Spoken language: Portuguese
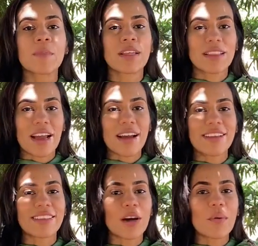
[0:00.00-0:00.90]
tá?
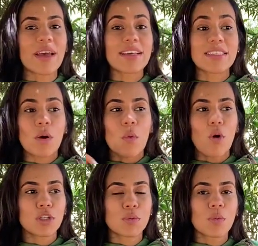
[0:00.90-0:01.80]
Então esse é um
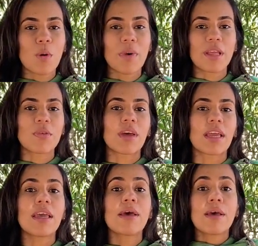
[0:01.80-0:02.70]
ótimo momento
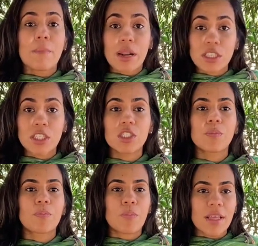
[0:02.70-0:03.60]
aí para a gente
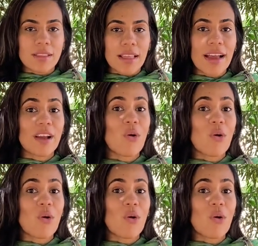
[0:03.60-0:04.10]
plantar.